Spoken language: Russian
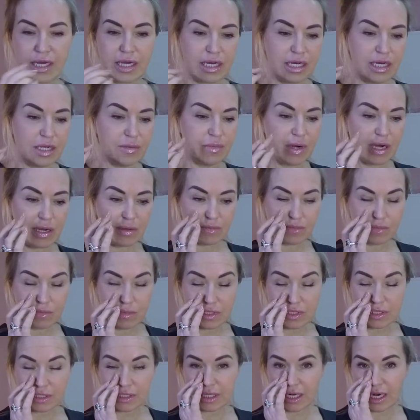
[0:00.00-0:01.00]
либо
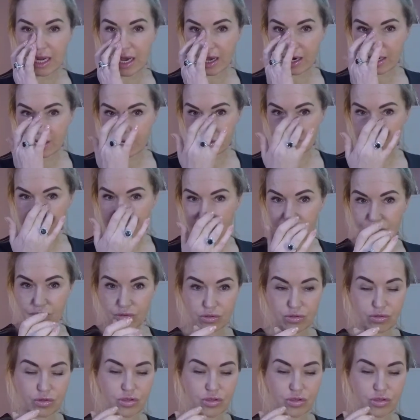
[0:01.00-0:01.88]
мицеллярной водой.